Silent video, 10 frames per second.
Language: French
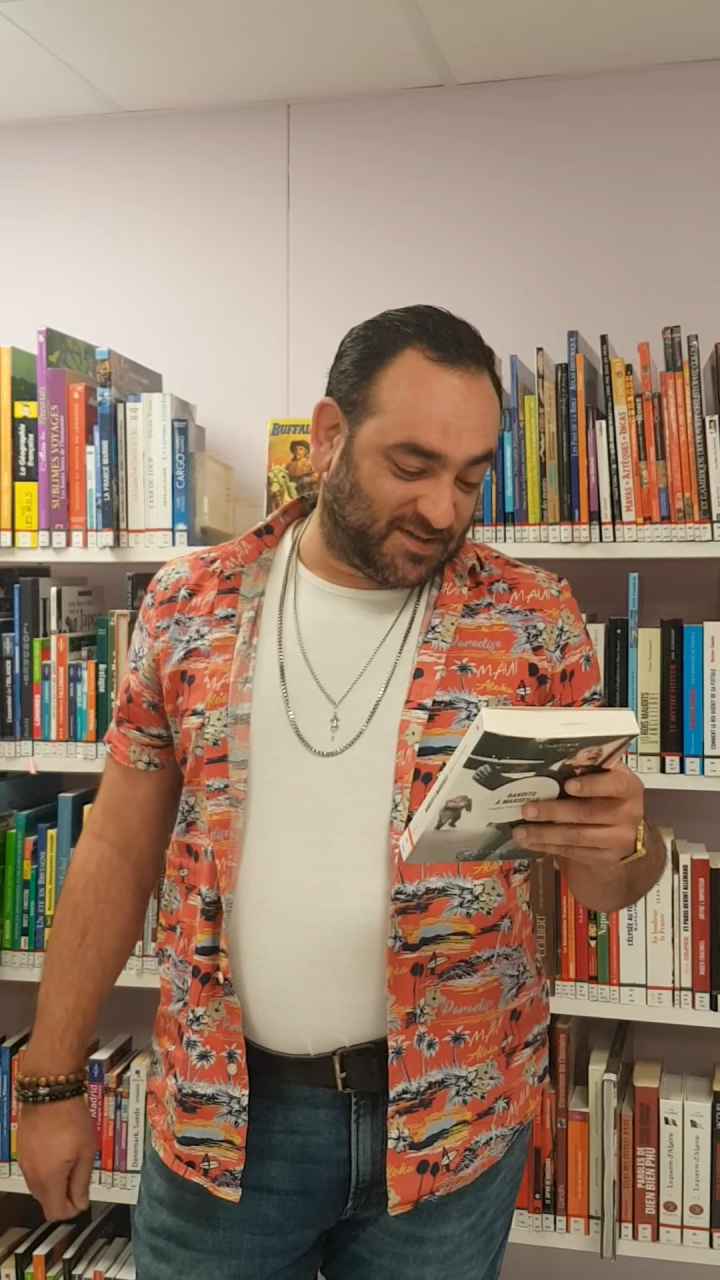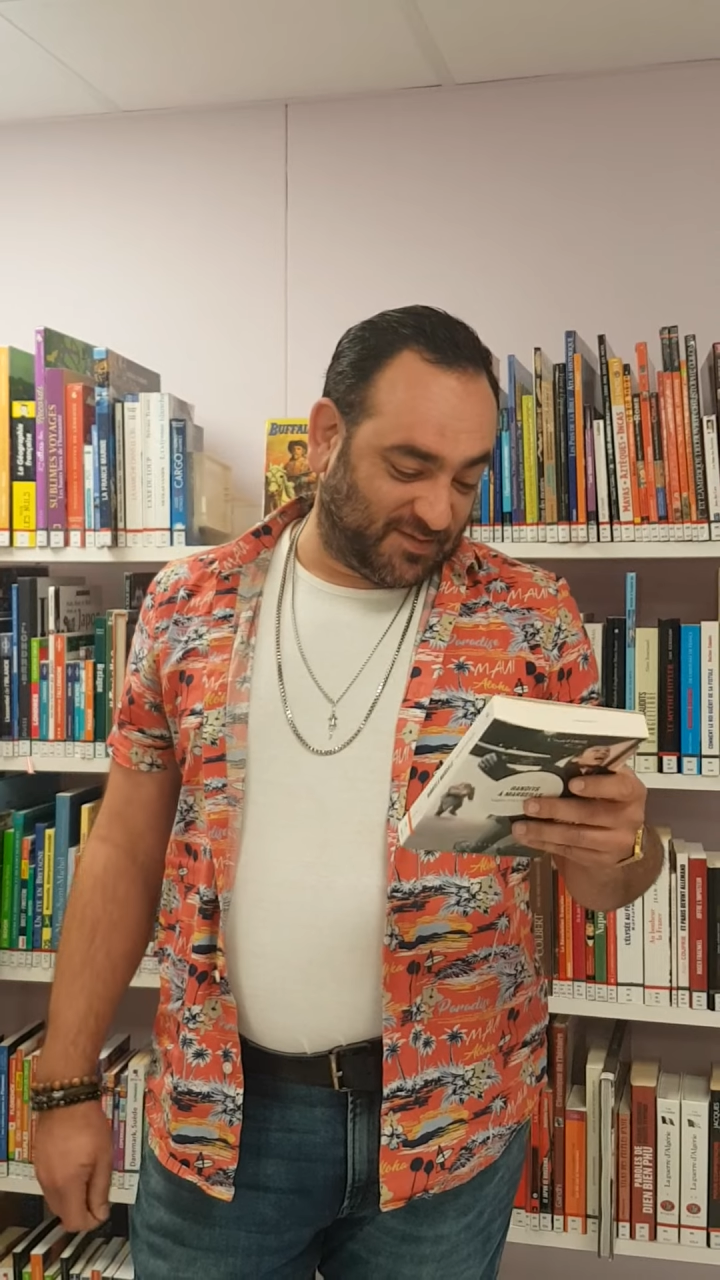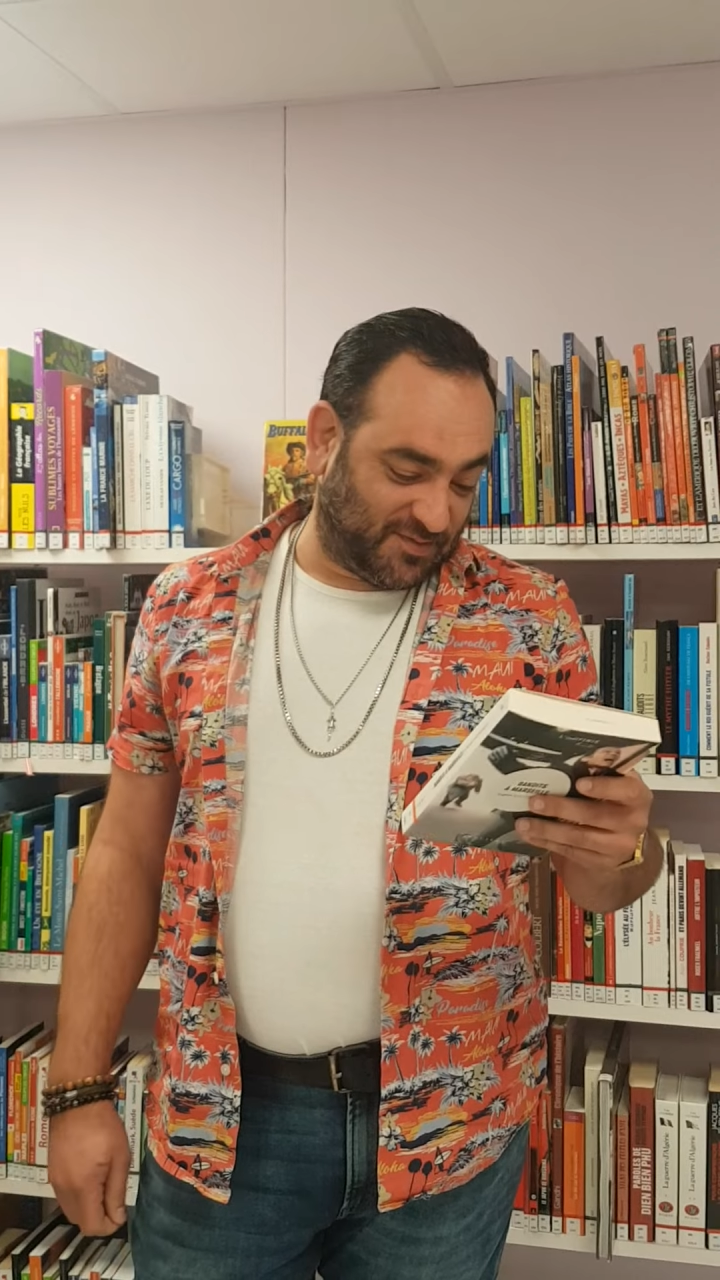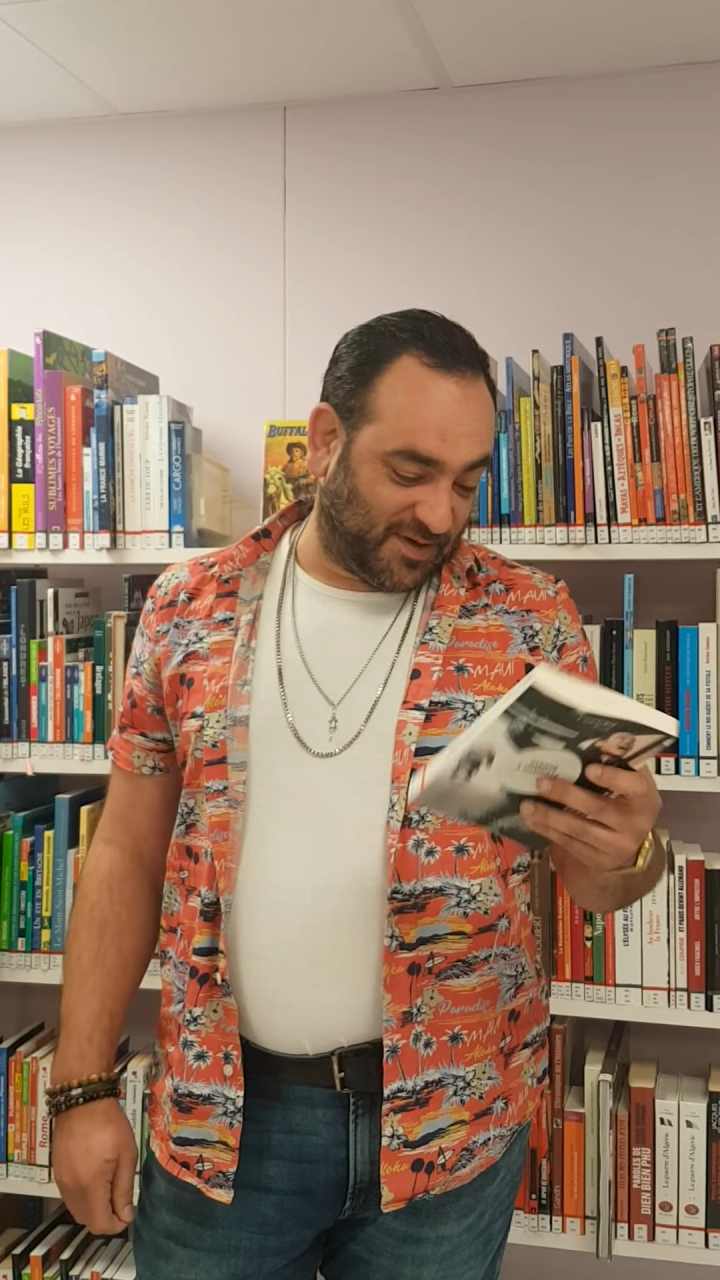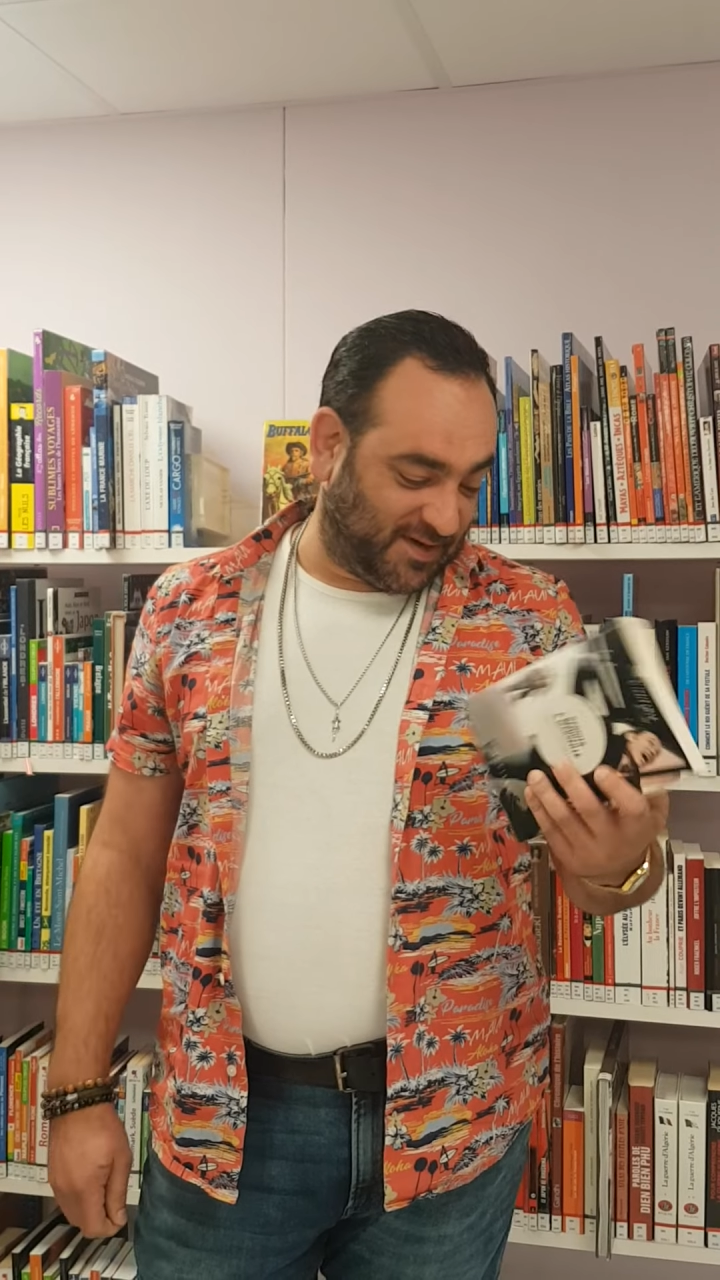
sa voix